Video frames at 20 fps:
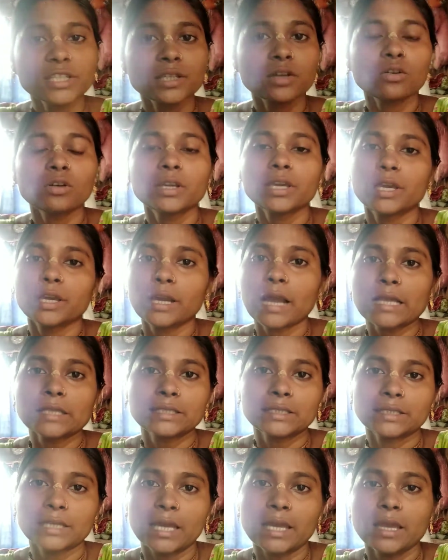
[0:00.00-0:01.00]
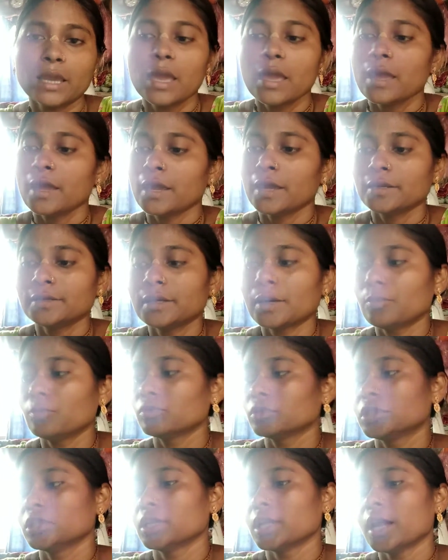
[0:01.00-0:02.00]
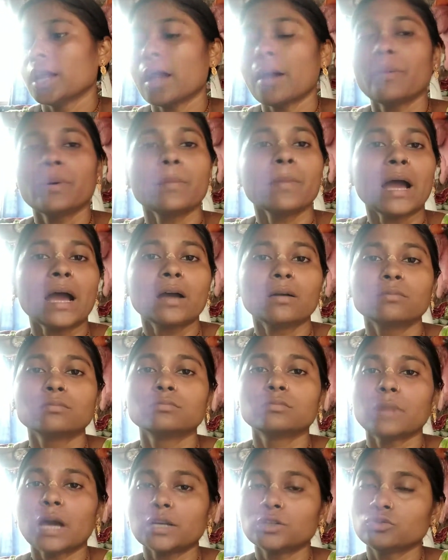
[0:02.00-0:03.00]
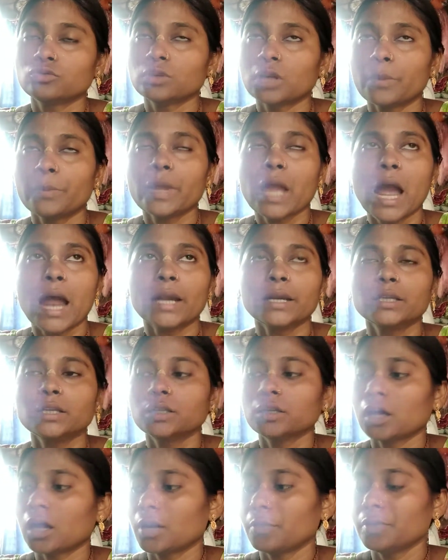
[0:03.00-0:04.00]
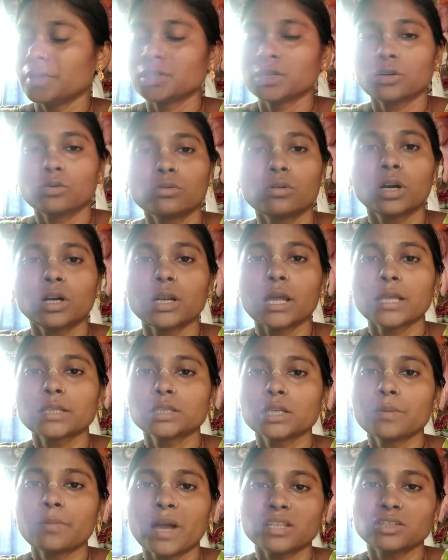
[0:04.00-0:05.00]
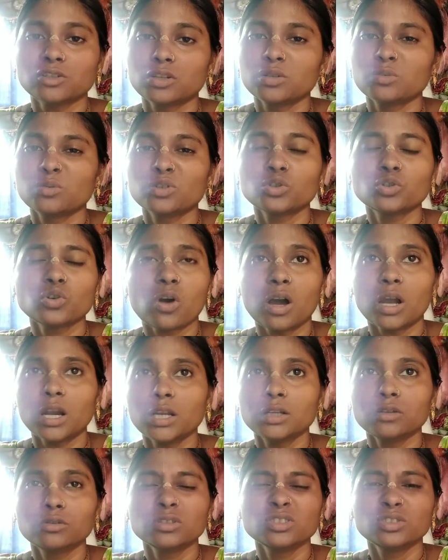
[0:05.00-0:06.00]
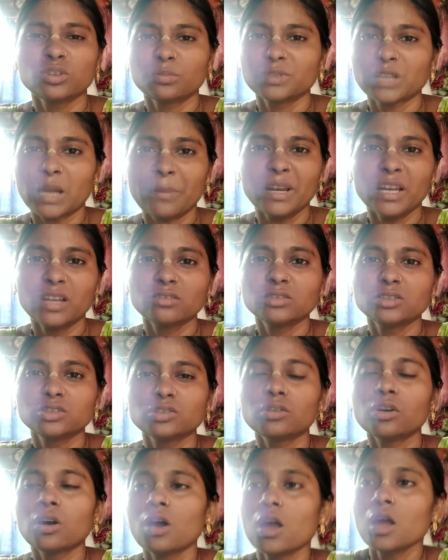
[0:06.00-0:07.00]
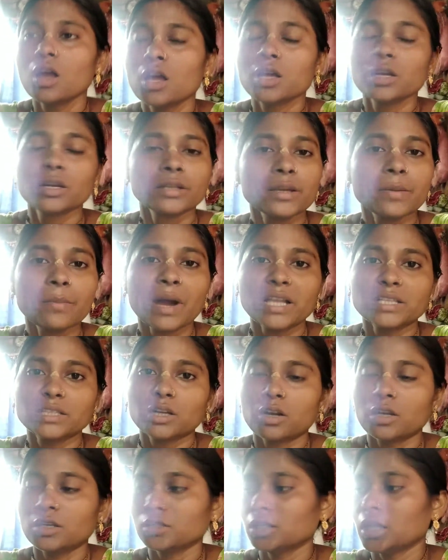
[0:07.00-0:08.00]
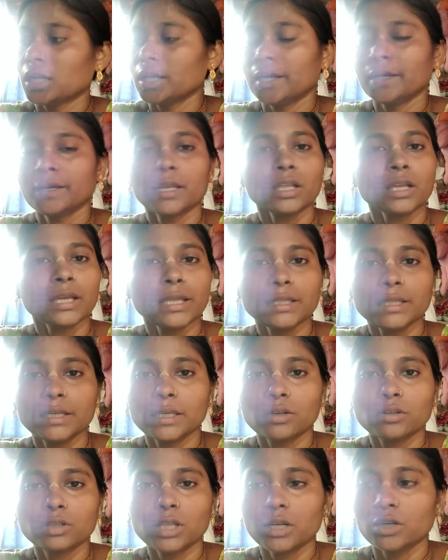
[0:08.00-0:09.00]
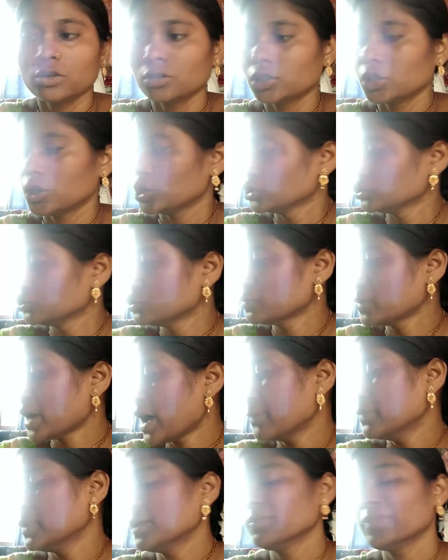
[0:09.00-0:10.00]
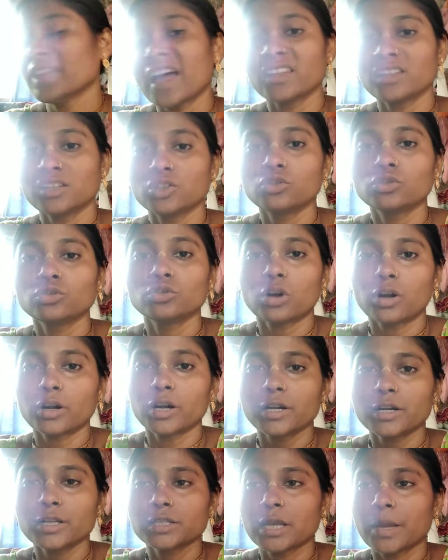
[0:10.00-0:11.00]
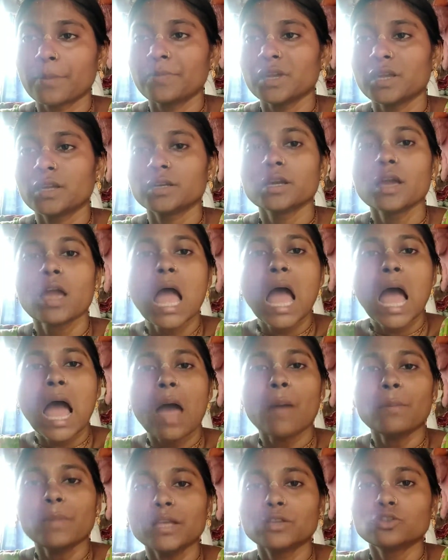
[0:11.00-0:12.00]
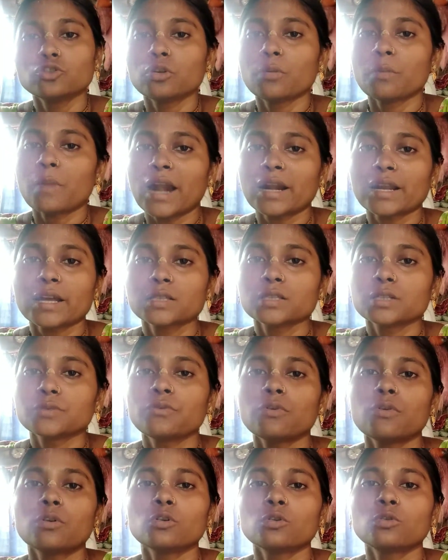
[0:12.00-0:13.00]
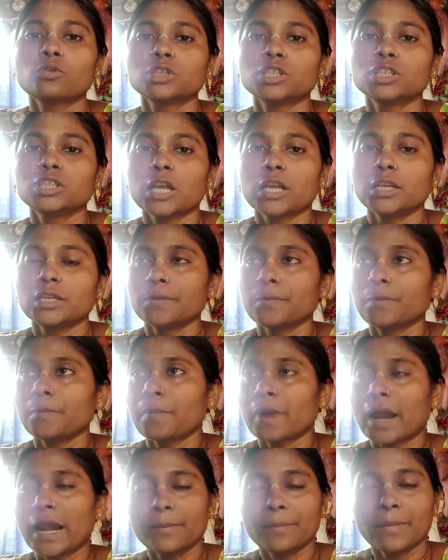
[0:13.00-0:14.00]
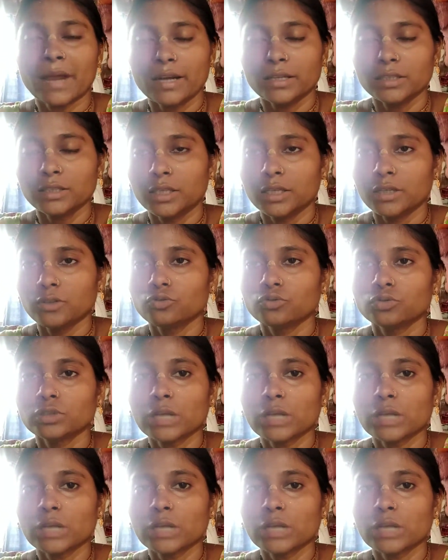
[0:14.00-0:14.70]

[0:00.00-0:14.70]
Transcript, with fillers: নিজেও খেয়ে কাজে যায় এইটা বোঝে না আমার বাসন আমি হাঁড়ি আর প্রেশার কুকারটা আজকের মাজা হয়নি কোনো সকালে ওই সব ঝামেলা হচ্ছিলো মাজা হয়নি তাহলে এটা এদিকেও দেরি হয়ে যাবে এর জন্য ভাবলাম তাড়াতাড়ি করে তরকারিটা চাপিয়ে নিই আমি এর জন্য মার কাছে ফোনও করতে যাইনি বাড়িতে একটু